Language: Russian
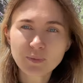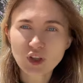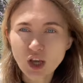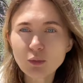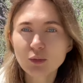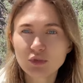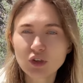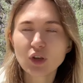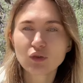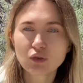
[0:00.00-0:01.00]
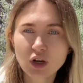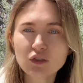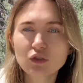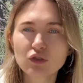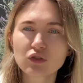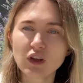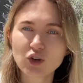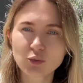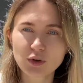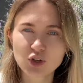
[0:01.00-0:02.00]
я ему объясняю ситуацию, еще
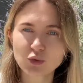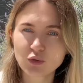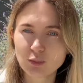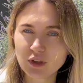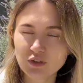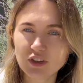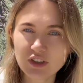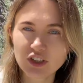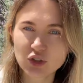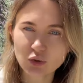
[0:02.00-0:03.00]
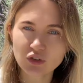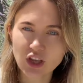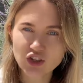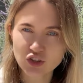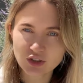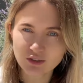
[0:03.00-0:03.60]
Сашу прошу, говорю, переведи, что значит,